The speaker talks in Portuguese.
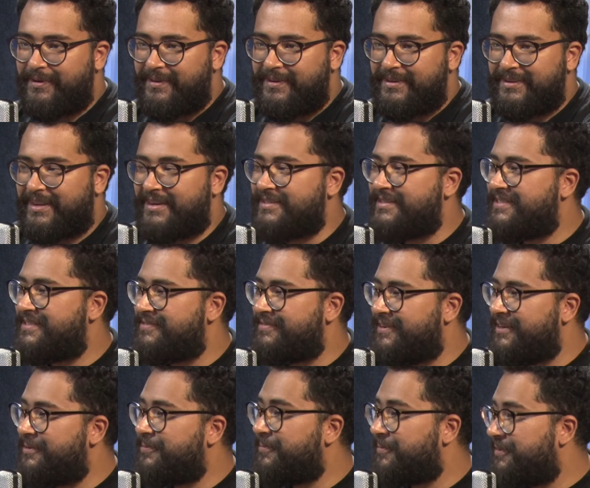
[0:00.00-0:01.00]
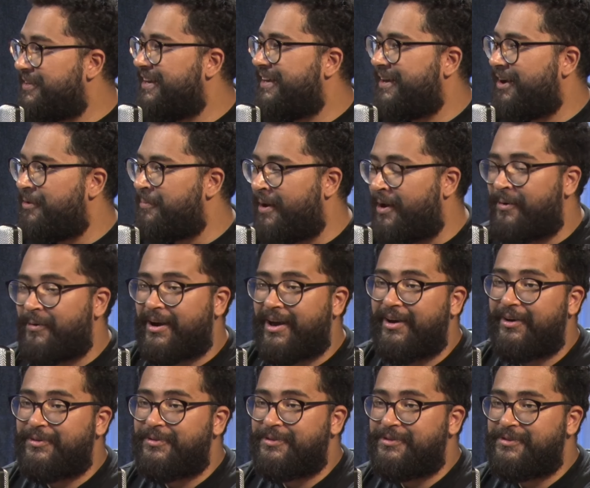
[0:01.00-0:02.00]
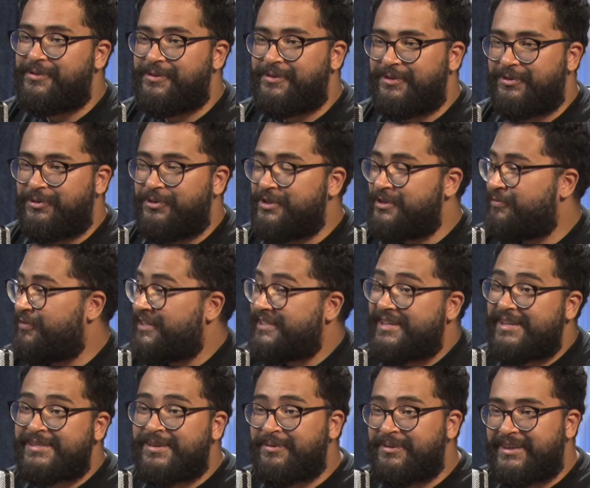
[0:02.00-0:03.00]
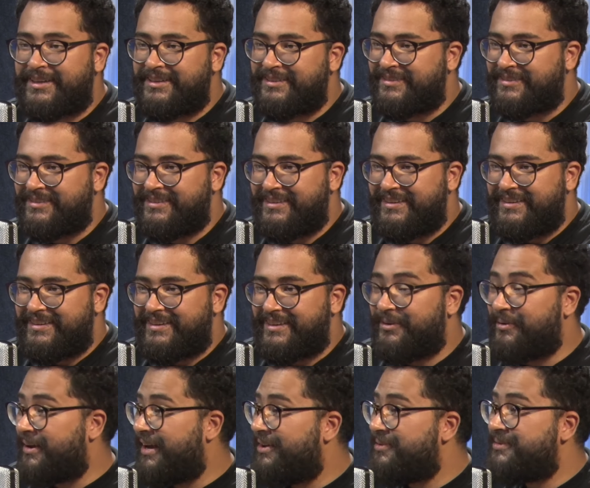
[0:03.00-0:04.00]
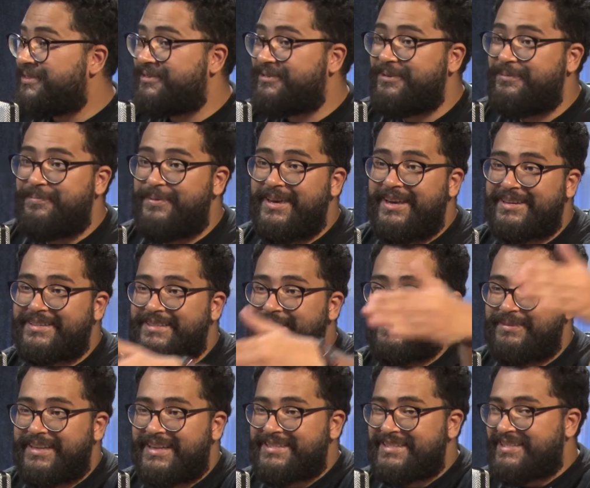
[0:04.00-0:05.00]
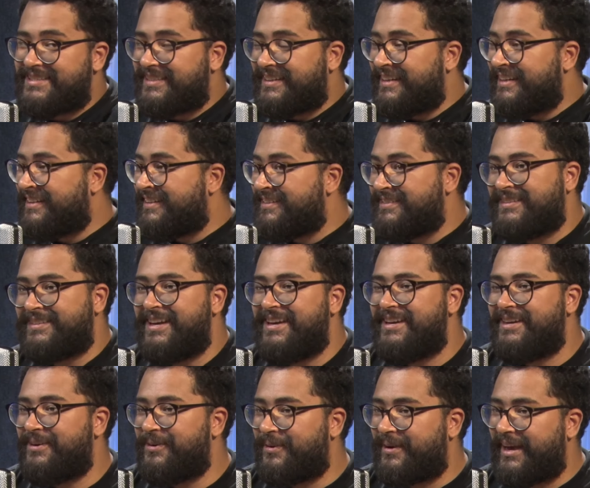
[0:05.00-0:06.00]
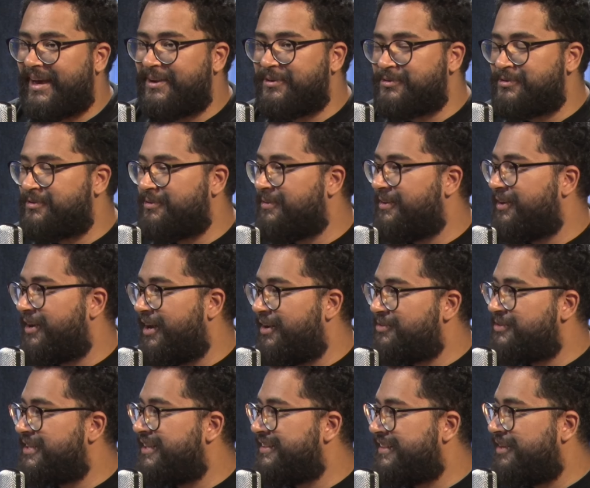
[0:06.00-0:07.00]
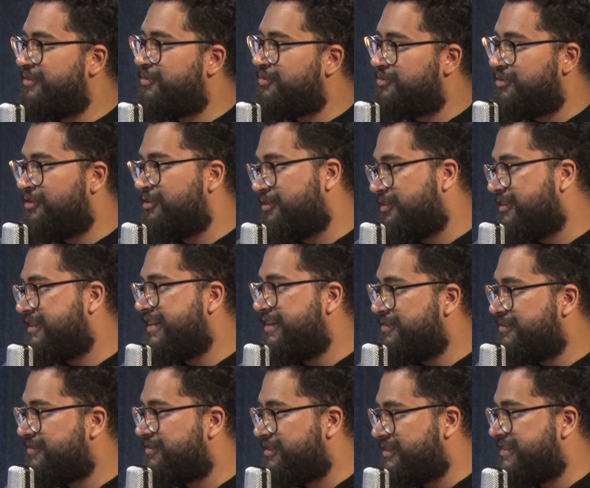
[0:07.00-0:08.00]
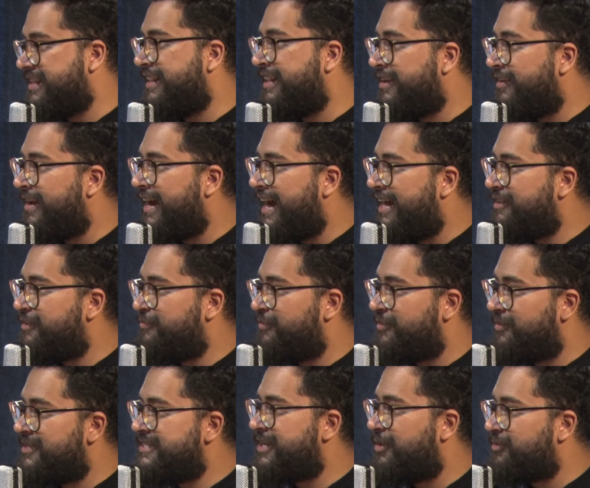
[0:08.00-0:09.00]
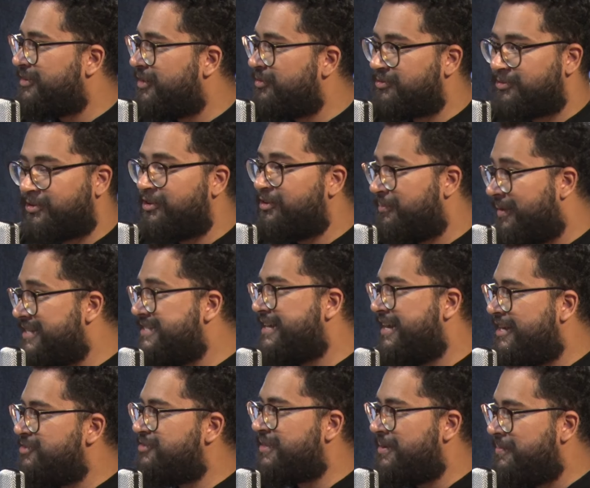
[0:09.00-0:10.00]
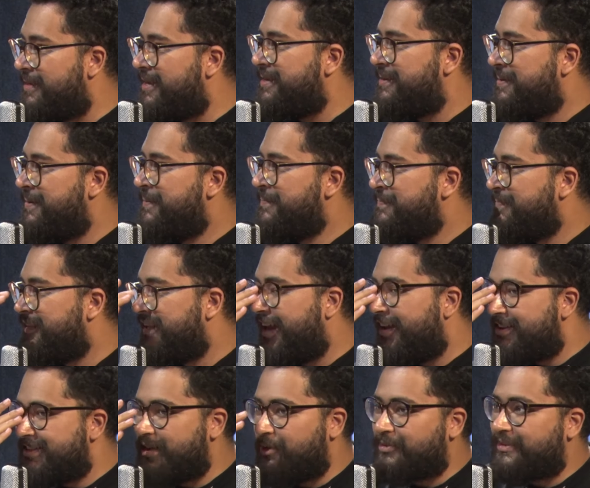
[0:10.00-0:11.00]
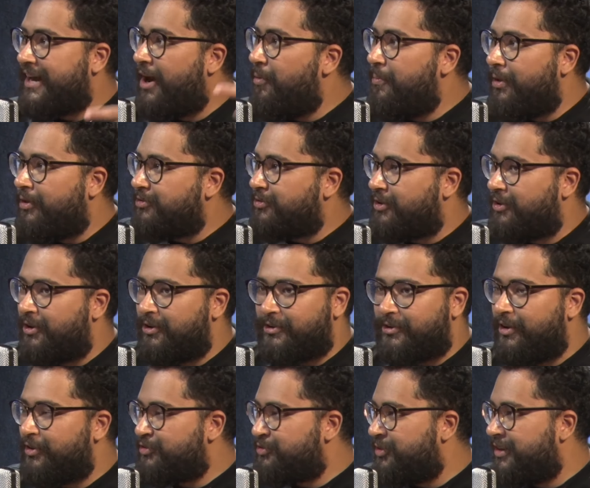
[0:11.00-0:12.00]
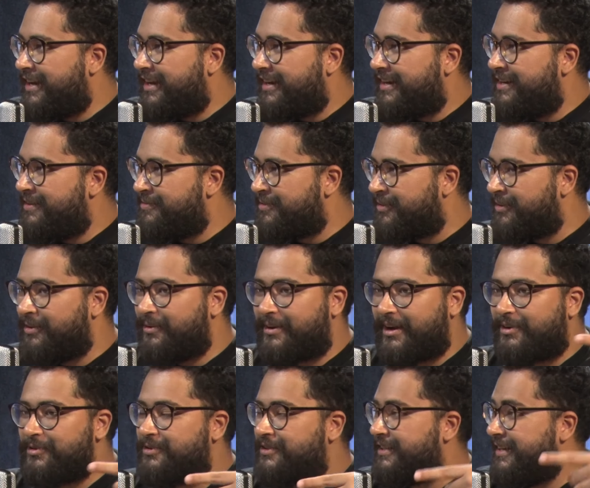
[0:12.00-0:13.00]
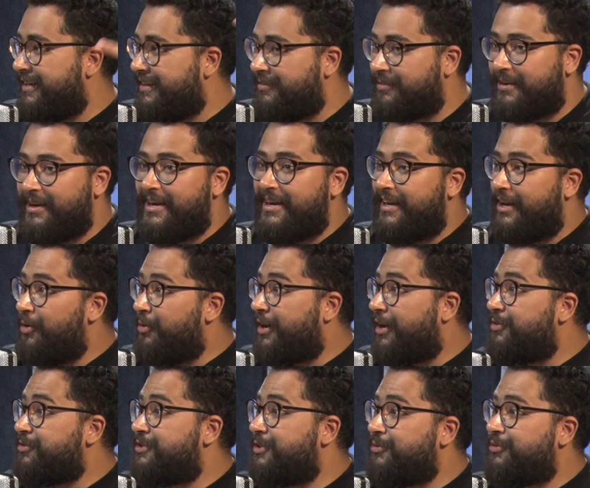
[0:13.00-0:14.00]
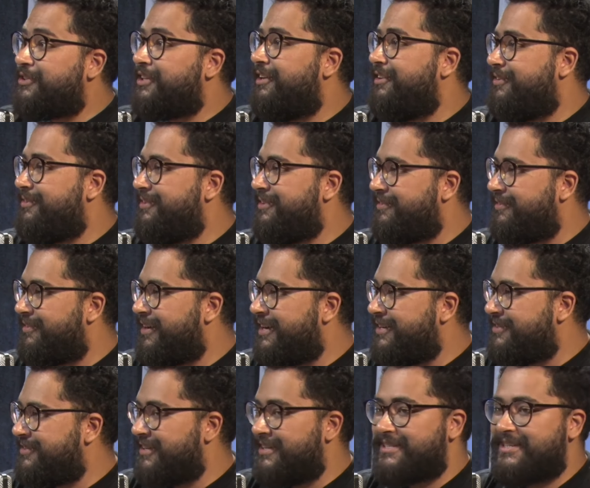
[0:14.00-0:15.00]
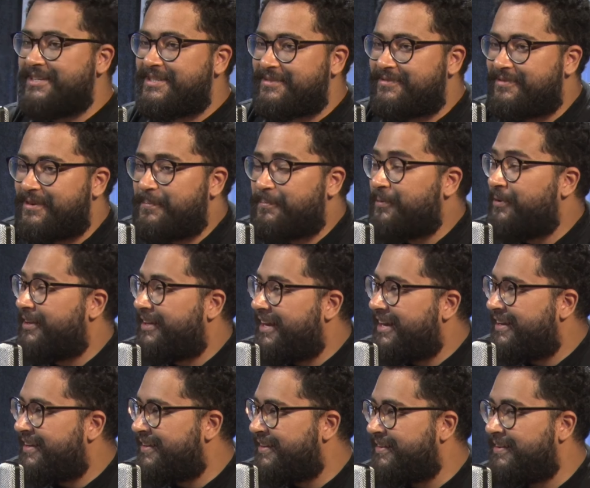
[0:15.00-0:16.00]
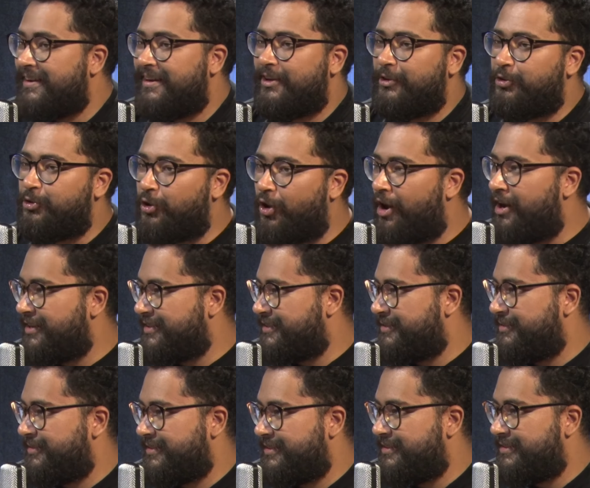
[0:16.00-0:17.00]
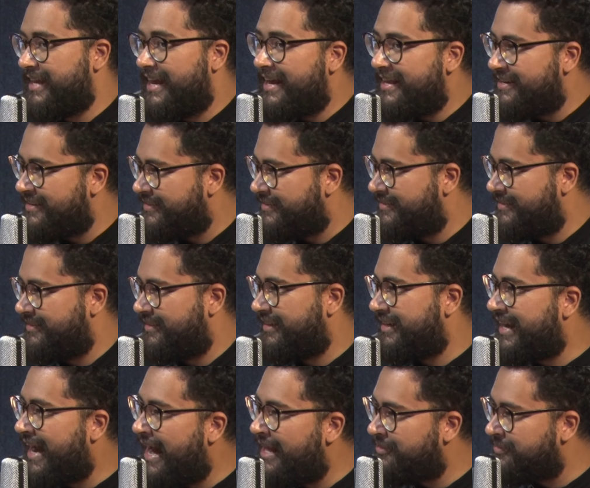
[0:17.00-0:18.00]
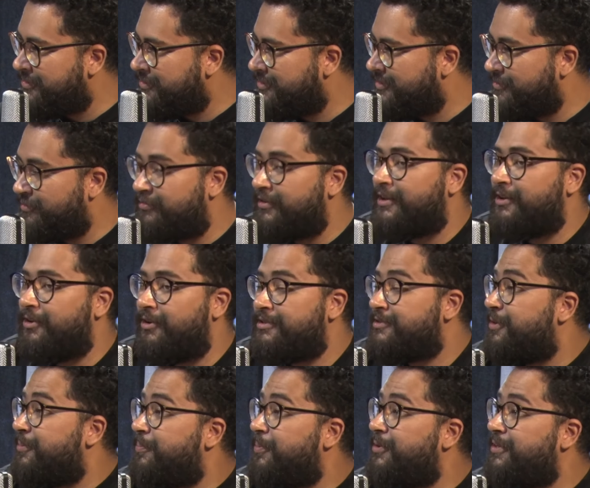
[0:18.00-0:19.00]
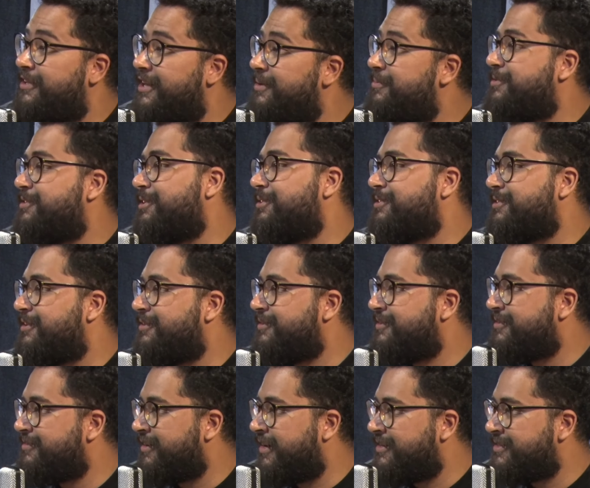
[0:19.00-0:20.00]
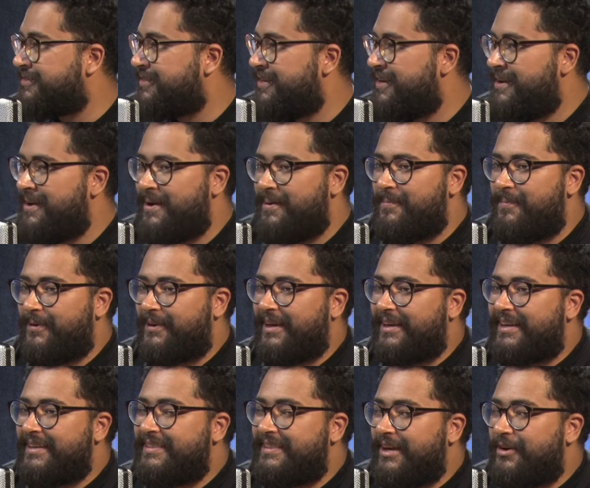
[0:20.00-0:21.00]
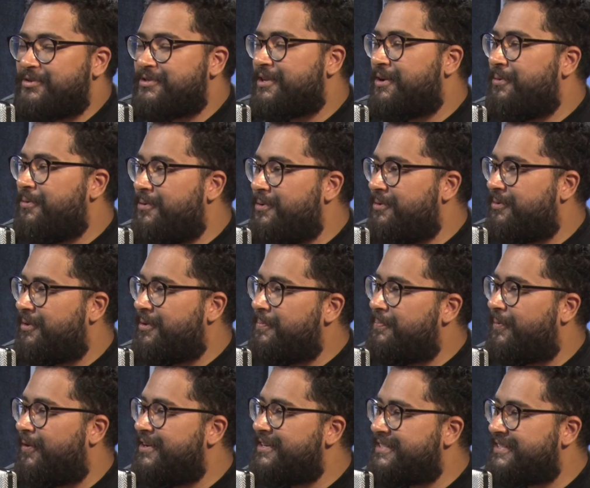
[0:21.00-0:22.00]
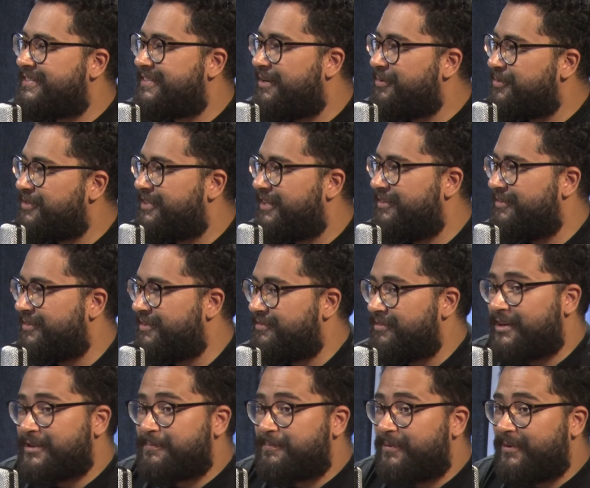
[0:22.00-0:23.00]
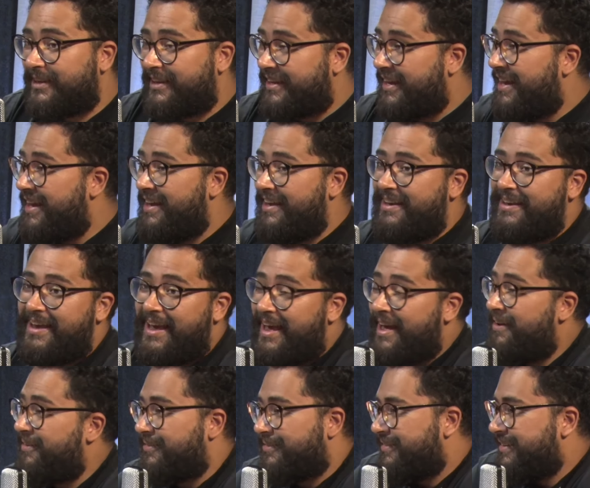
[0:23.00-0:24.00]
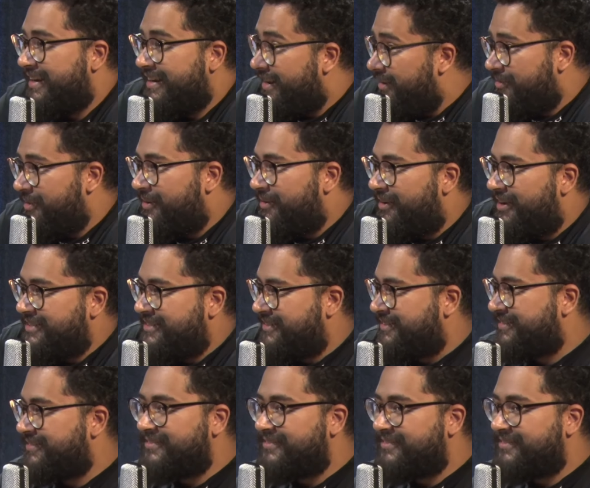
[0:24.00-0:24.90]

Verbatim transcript: E a gente vê o que, que é o mal. É o Lúcifer se exaltando. Eu quero subir acima das estrelas. Eu quero, eu quero sentar no trono. Até você leu errado, falou exaltar o trono, mas é isso também. Quero exaltar o meu trono. Eu sou incrível. Eu quero ser, eu quero ser o centro do universo. E a gente vê por que, que nós, seres criados inferiores, não podemos ser o centro do universo. Por que, que Deus é o único que pode ser o centro do universo? Porque ele é, ele é o um negócio. Não,